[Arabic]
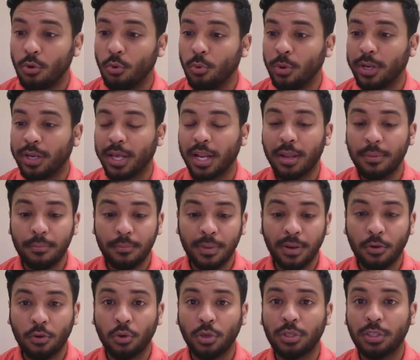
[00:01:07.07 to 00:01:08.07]
والكلام
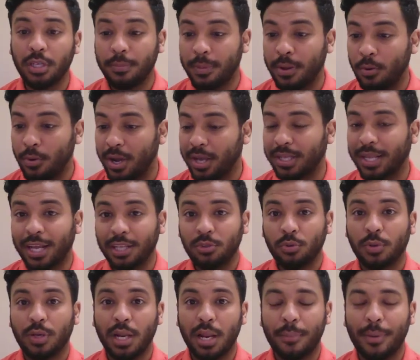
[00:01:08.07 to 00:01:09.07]
من كتر ما الواحد
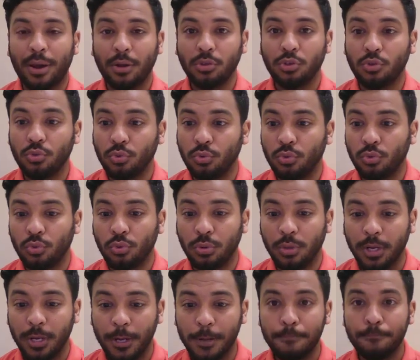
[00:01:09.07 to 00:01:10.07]
عنده كلام عاوز يقوله
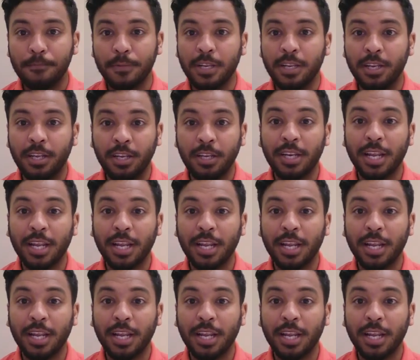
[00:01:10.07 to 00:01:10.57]
ال...